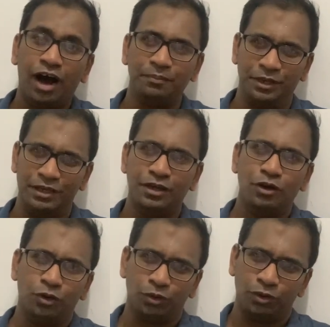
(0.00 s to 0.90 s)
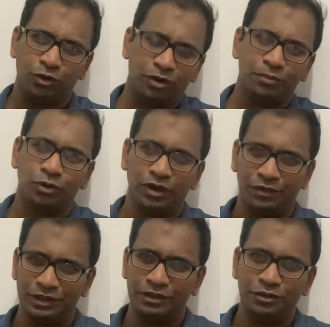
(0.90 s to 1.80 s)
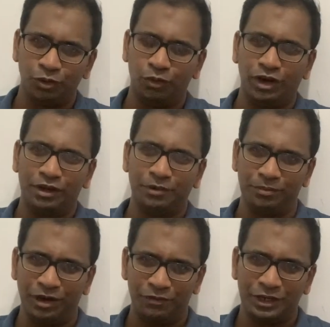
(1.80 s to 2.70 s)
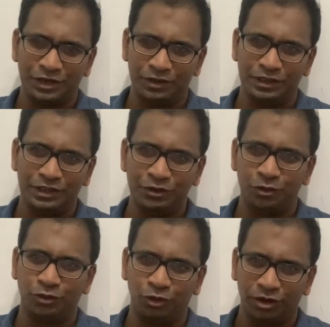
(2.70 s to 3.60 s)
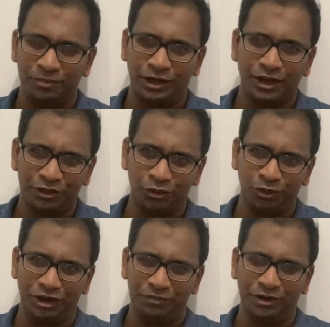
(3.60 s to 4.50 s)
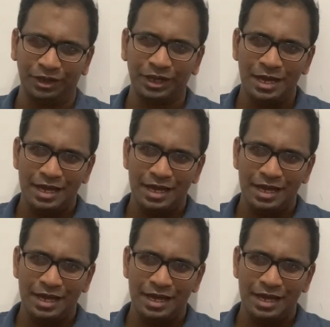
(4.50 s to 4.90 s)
ஆமி உங்களோட உடம்புக்குள்ளே வந்து உருவாக்கப்படும் அவங்க வந்து உங்களோட உடம்பை காத்து கொண்டு இருப்பாங்க